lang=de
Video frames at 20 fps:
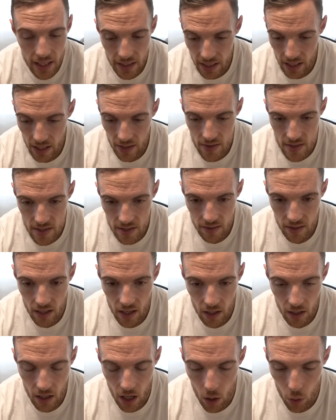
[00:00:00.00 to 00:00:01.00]
den ganzen
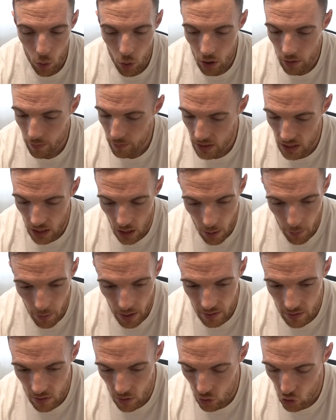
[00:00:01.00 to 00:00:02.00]
Tag auch die
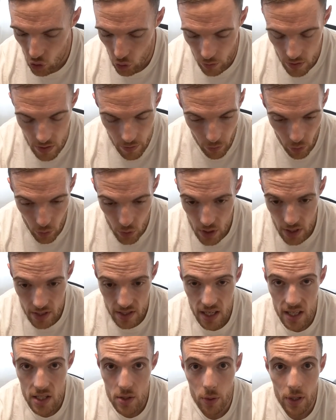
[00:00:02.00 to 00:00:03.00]
Arbeit schon so früh
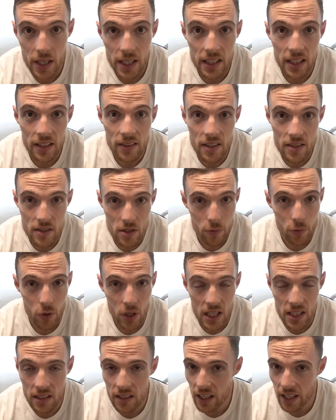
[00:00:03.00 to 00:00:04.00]
es geht zu erledigen, dass ich für
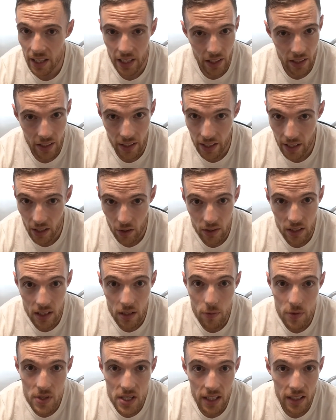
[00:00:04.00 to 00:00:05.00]
ihn re
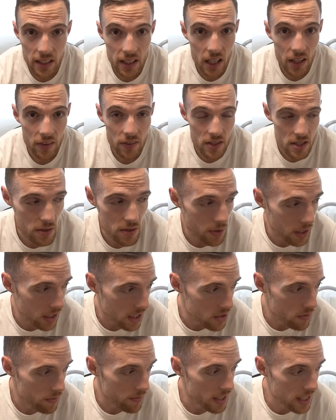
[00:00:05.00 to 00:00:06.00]
reaktiv sein kann, ich
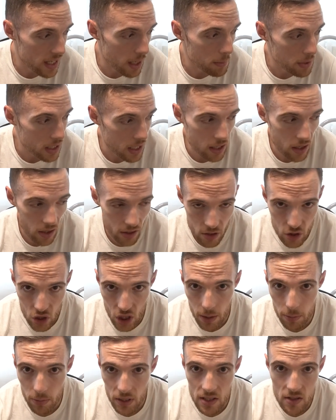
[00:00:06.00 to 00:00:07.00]
wirklich, wenn er mir eine Nachricht
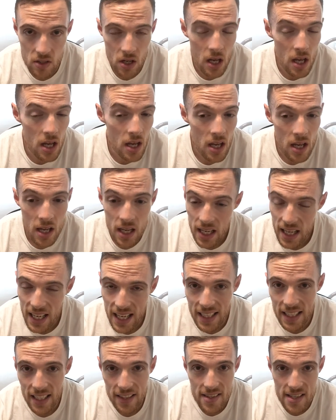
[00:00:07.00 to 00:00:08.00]
schreibt, ich
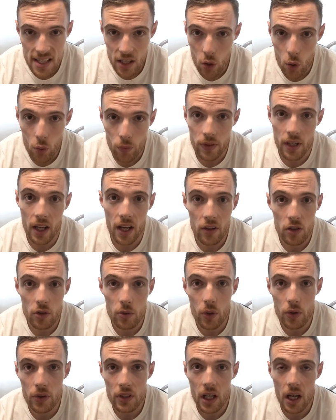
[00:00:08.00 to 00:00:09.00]
innerhalb Sekunden
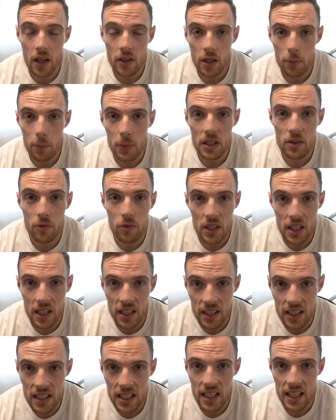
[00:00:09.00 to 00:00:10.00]
antworten kann, damit wir
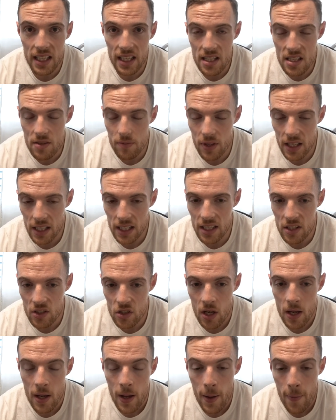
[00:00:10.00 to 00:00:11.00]
hier jetzt
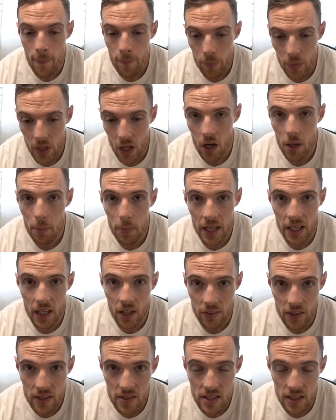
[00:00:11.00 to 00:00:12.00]
wirklich nahe
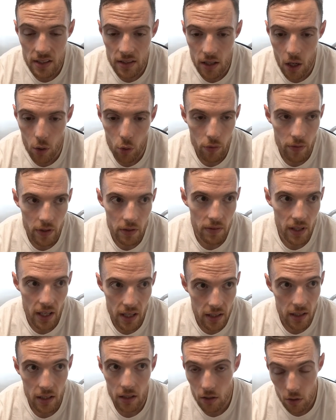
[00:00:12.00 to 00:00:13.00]
beieinander sind, auch wenn wir
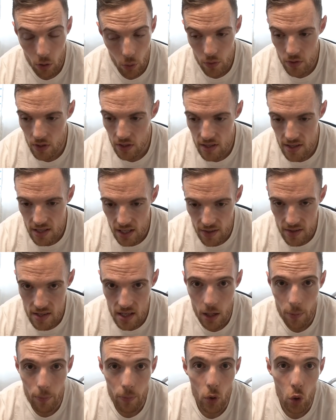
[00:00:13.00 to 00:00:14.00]
eine große Distanz
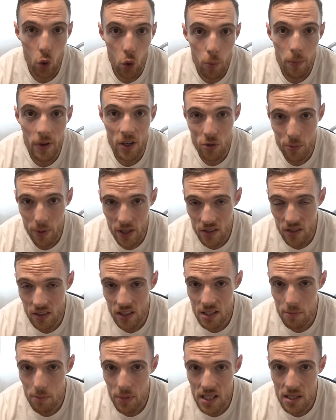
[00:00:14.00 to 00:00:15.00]
haben, um entsprechend
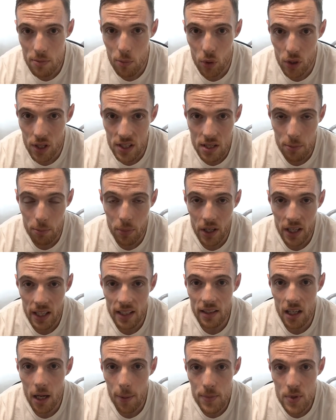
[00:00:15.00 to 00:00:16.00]
das bestmögliche
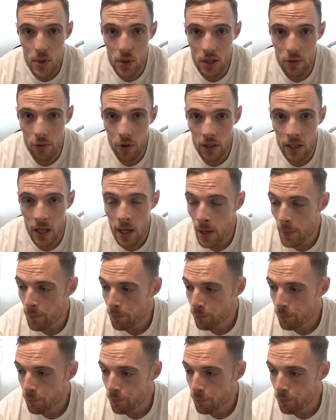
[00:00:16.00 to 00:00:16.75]
Paket abzuliefern.